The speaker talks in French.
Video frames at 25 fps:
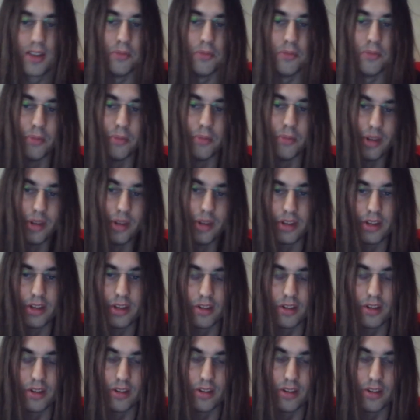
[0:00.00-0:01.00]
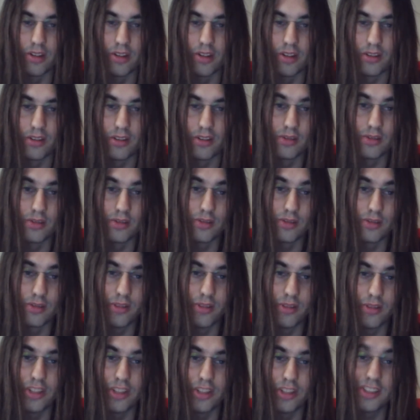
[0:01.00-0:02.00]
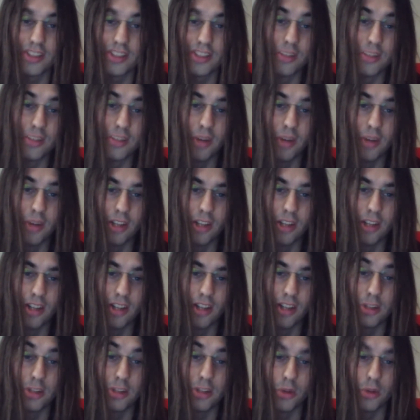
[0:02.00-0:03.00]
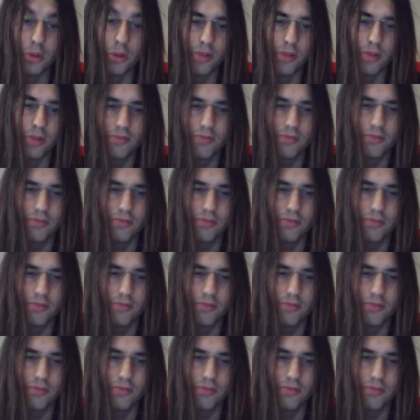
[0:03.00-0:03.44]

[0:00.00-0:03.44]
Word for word: mais on va dire que c'était pas la, la joie.